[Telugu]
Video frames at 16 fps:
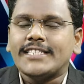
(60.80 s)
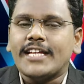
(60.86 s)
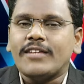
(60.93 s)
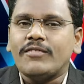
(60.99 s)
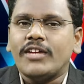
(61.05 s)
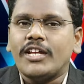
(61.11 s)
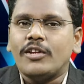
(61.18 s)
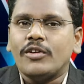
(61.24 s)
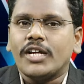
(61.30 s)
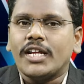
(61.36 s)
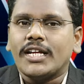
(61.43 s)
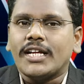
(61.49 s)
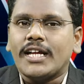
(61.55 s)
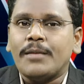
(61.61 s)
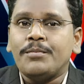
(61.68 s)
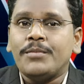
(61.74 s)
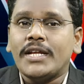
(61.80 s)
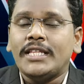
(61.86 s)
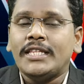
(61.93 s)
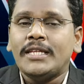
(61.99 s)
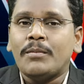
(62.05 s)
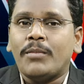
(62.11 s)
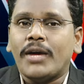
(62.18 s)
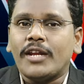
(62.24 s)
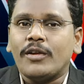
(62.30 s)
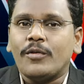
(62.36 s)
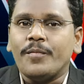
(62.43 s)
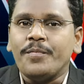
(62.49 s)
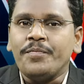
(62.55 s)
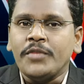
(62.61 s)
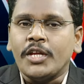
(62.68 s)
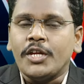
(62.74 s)
సర్వేల్లో కనుక అభ్యర్థి బలం
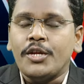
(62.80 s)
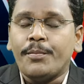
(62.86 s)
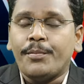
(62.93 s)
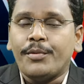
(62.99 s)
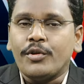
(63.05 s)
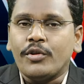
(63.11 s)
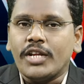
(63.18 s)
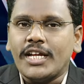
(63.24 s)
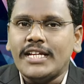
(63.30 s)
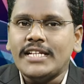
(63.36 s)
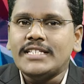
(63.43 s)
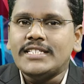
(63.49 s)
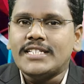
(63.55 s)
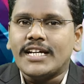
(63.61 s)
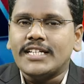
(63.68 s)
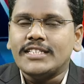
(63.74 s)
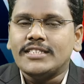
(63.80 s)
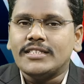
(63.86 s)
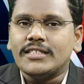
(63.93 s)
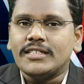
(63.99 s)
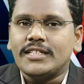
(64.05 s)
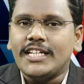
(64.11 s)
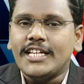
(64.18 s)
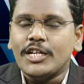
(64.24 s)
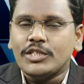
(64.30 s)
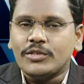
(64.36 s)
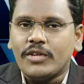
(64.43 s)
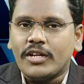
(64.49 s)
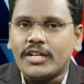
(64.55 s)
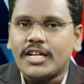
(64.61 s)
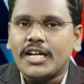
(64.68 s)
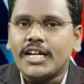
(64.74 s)
ఇప్పుడున్న ఇన్ఛార్జ్
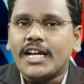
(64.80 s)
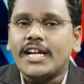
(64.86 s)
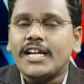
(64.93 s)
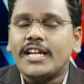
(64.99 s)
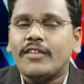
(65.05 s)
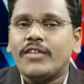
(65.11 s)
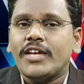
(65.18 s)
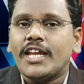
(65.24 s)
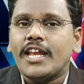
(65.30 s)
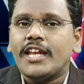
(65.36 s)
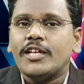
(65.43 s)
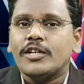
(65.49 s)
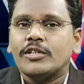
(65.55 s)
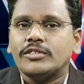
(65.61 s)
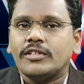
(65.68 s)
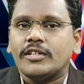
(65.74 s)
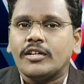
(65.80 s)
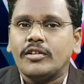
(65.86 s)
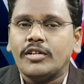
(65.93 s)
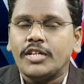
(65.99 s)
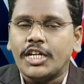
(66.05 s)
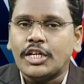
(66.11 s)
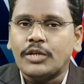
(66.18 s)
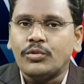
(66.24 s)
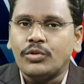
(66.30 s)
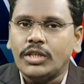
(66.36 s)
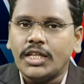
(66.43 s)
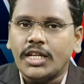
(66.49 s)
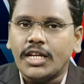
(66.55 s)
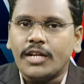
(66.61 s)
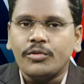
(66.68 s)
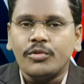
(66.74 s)
నియోజకవర్గం కంటే వేరే నియోజకవర్గంలో ఎక్కువ
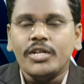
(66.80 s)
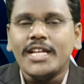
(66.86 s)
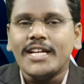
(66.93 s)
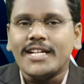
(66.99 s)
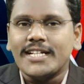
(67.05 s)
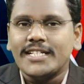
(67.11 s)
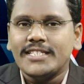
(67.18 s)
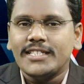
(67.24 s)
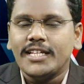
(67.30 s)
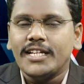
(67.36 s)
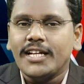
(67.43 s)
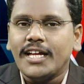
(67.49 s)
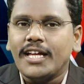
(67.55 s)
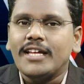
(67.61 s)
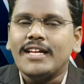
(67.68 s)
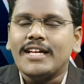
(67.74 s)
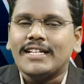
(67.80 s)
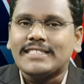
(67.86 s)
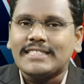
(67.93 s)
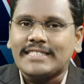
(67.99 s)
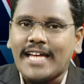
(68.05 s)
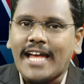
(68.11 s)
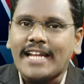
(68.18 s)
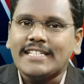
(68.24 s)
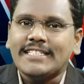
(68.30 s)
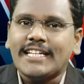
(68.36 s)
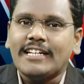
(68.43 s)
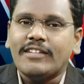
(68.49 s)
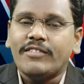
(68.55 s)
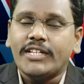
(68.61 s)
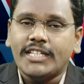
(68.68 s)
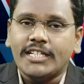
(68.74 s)
ఉందని అనుకుంటే ఖచ్చితంగా
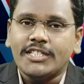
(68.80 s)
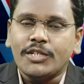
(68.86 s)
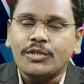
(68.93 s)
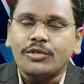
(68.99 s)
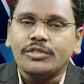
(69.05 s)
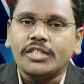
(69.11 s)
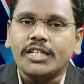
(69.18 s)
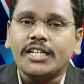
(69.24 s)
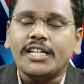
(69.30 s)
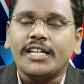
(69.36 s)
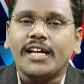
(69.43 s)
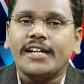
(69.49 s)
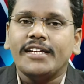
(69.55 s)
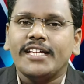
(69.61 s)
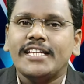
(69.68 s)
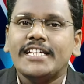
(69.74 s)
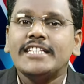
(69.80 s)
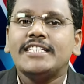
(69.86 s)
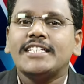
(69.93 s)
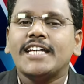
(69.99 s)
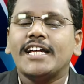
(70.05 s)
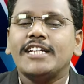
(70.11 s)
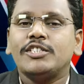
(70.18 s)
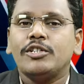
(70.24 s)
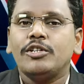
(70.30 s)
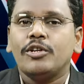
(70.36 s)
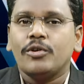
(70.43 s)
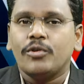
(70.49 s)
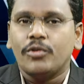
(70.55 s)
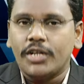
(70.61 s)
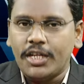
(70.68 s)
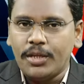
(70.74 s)
స్థానచలనం అయితే జరుగుతుందంటే అంటే
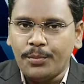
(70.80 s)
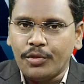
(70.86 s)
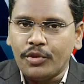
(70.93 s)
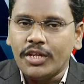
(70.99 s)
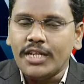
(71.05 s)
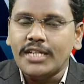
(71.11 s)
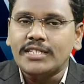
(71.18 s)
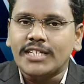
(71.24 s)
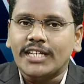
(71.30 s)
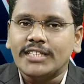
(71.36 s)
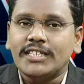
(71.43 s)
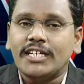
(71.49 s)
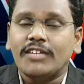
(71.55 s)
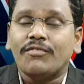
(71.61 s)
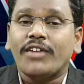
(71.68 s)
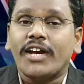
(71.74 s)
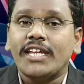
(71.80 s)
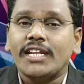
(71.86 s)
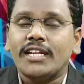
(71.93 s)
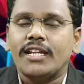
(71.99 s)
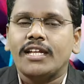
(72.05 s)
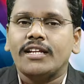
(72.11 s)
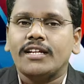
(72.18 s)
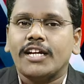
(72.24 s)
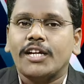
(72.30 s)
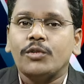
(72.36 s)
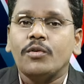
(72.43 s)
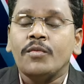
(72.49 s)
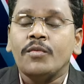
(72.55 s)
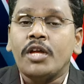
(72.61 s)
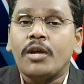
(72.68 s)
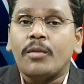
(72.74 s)
ఇన్ఛార్జుల్లో కూడా ఇప్పుడున్న ఇన్ఛార్జీలే ఫైనల్ అని కాదు
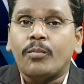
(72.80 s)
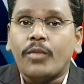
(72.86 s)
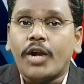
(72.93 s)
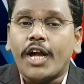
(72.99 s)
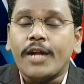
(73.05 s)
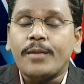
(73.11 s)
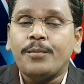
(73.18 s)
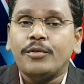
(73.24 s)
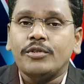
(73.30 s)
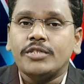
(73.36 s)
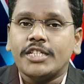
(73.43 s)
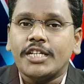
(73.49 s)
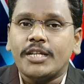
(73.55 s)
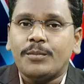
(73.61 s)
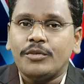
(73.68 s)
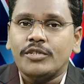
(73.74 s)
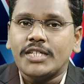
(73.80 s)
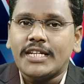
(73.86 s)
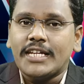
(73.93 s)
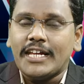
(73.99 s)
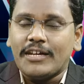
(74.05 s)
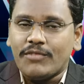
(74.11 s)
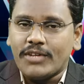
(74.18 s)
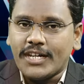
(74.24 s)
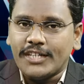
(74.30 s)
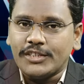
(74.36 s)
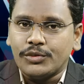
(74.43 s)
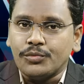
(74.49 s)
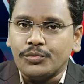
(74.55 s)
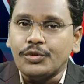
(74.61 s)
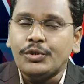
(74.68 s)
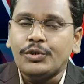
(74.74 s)
మార్పులు చేర్పులు జరిగే
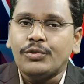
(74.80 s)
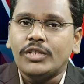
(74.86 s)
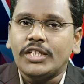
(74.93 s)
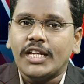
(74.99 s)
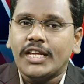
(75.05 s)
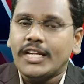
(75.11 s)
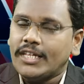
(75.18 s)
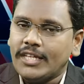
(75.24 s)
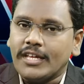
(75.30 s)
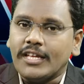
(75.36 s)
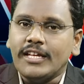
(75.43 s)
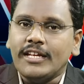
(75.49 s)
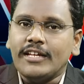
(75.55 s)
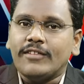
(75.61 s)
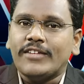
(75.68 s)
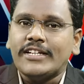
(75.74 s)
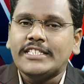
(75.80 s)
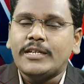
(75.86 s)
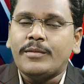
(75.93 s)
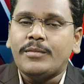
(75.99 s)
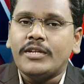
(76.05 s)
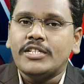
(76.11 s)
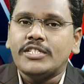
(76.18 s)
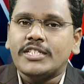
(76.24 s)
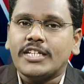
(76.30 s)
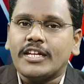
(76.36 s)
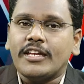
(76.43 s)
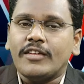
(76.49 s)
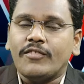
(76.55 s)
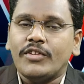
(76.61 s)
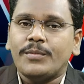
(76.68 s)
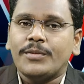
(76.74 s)
అవకాశం ఉంటుంది అనేది వైసీపీ నుంచే
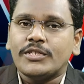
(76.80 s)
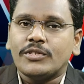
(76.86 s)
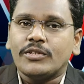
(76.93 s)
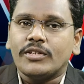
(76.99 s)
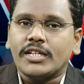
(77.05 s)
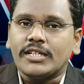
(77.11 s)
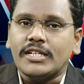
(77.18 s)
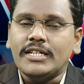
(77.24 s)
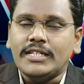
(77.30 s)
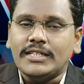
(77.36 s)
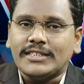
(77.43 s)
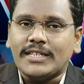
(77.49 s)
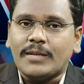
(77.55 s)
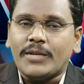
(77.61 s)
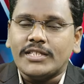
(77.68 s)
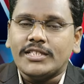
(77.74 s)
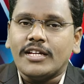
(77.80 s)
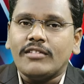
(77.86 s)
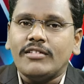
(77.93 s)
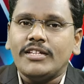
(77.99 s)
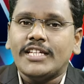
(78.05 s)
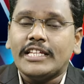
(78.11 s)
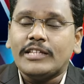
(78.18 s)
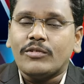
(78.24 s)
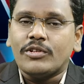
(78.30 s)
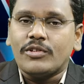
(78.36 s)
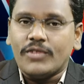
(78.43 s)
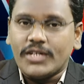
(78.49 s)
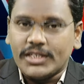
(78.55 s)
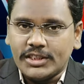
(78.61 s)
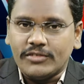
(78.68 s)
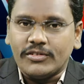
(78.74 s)
వినిపిస్తున్న సమాచారం ఇది
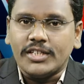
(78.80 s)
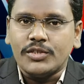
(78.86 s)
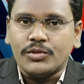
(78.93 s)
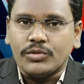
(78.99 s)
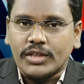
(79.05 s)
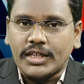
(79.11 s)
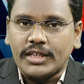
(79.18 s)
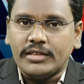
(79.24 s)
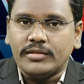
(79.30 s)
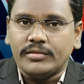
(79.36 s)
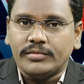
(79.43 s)
ఎంతవరకు వాస్తవమే చూడాలి